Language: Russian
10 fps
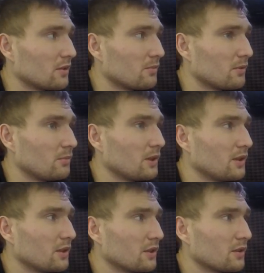тем не
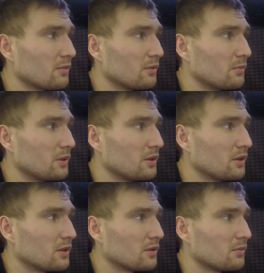менее, тем не
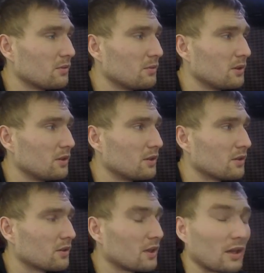менее, тем не
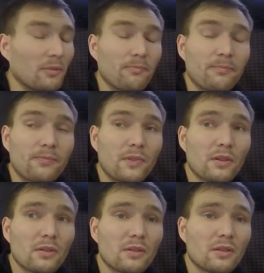менее. Так,
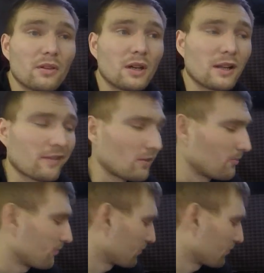дальше.